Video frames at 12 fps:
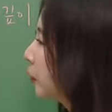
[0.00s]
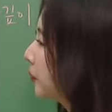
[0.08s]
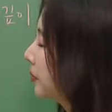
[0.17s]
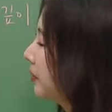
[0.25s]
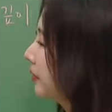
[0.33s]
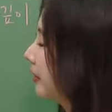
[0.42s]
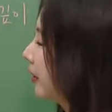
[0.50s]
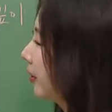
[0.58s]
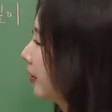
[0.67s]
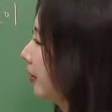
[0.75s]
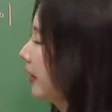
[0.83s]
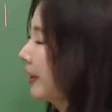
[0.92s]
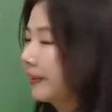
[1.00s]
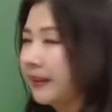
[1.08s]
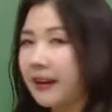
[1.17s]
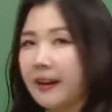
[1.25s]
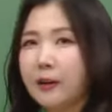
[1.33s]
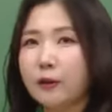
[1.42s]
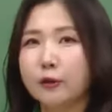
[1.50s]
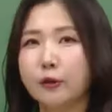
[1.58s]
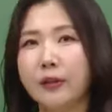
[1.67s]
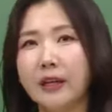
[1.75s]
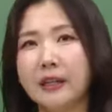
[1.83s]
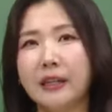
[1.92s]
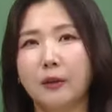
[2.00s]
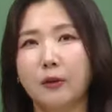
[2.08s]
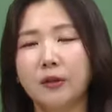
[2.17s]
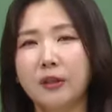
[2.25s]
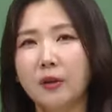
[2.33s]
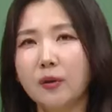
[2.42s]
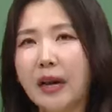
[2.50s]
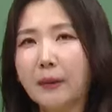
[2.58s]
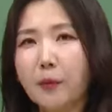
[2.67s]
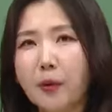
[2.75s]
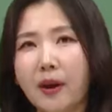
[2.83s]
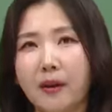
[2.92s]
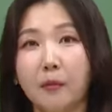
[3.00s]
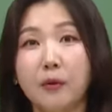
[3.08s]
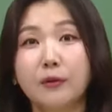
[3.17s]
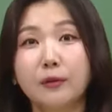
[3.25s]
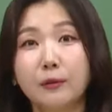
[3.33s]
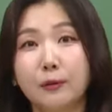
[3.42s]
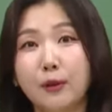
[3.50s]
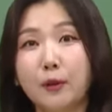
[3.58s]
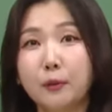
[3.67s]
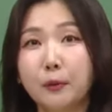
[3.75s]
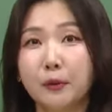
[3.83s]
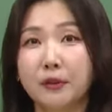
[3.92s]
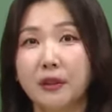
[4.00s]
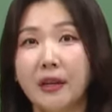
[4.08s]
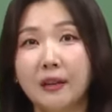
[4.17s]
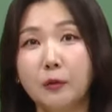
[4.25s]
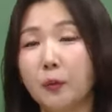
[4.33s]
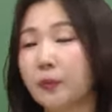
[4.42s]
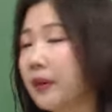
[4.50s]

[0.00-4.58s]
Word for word: 오프는요. 내가 이걸 줄 테니 너는 이걸 양보해. 뭐 이런 식으로 서로 트레이드 오프